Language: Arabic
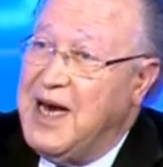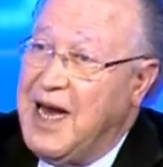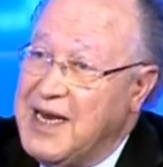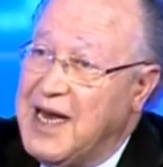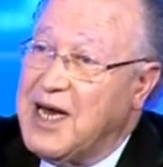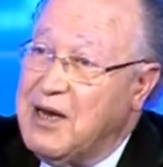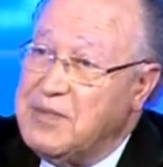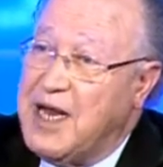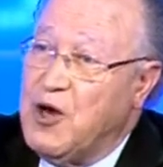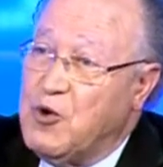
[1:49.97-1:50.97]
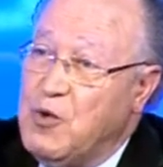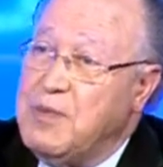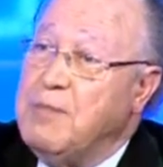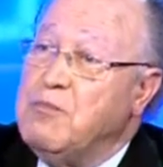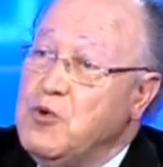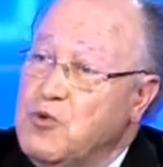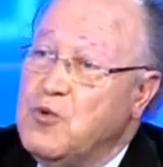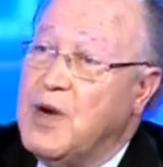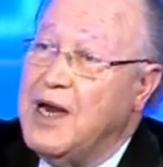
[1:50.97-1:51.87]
احنا راقبنا الحكومه منذ